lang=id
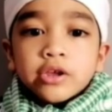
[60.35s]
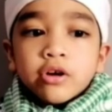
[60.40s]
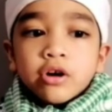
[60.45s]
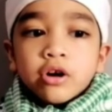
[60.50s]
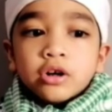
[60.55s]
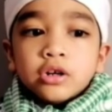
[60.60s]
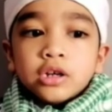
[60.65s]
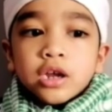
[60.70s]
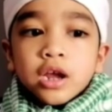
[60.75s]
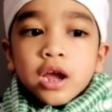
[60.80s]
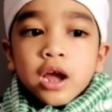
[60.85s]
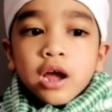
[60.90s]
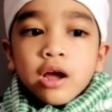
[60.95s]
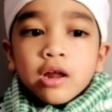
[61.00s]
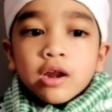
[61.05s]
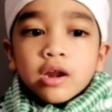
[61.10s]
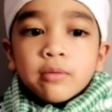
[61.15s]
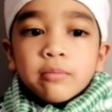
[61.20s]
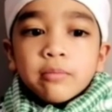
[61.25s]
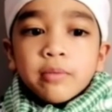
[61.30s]
Jogja.
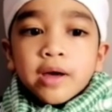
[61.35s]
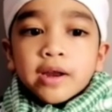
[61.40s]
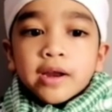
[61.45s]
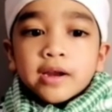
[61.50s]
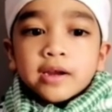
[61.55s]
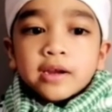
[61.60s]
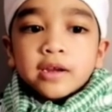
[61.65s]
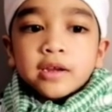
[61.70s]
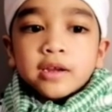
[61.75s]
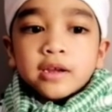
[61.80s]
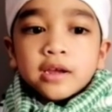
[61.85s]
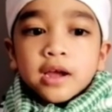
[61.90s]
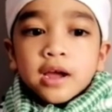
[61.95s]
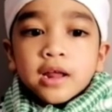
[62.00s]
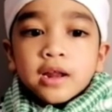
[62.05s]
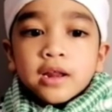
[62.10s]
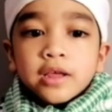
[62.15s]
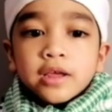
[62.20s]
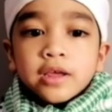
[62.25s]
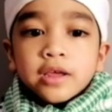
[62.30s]
Lebaran
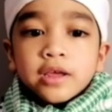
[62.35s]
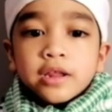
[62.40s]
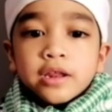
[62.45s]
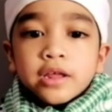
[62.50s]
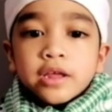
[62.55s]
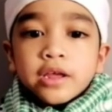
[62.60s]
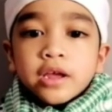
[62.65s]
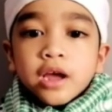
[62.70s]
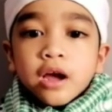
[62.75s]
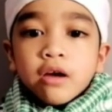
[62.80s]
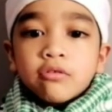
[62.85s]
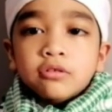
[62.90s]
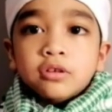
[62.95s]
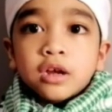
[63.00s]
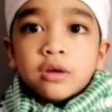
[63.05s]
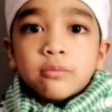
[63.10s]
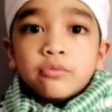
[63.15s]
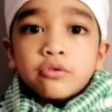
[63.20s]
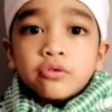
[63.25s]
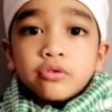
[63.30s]
kali ini nggak
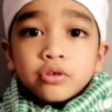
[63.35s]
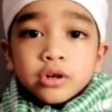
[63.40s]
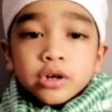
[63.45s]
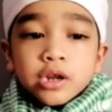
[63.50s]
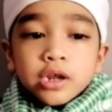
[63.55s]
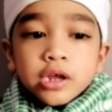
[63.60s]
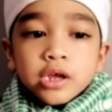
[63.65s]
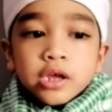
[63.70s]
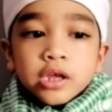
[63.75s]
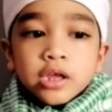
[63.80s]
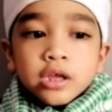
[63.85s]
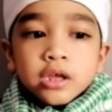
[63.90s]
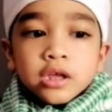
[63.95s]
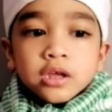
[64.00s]
usah mudik,